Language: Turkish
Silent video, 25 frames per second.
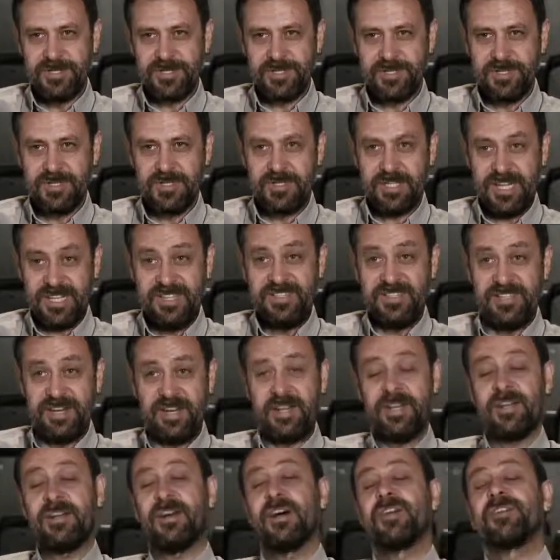insanın
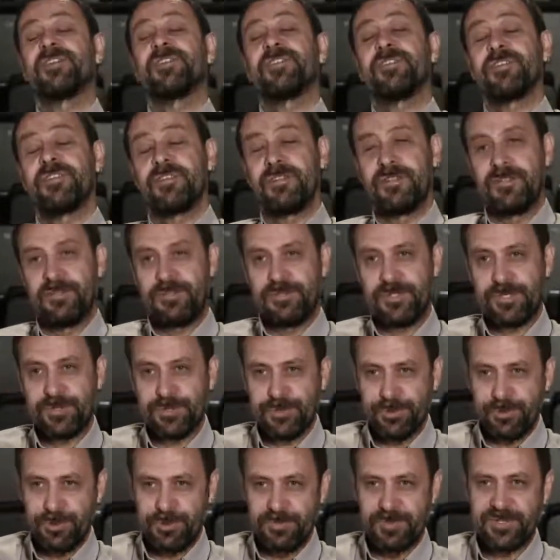kendine karşı
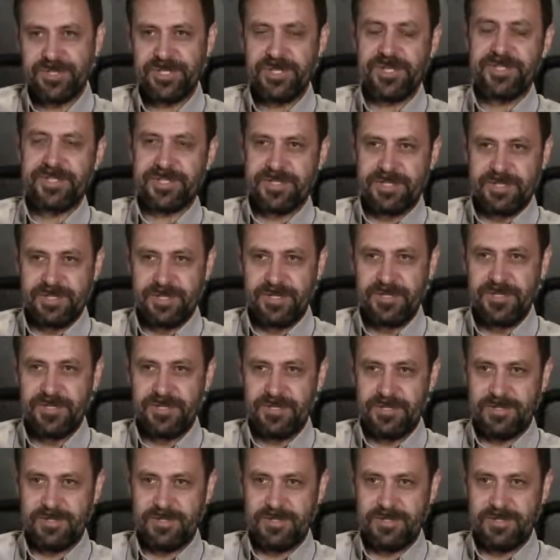cesur olması aslında.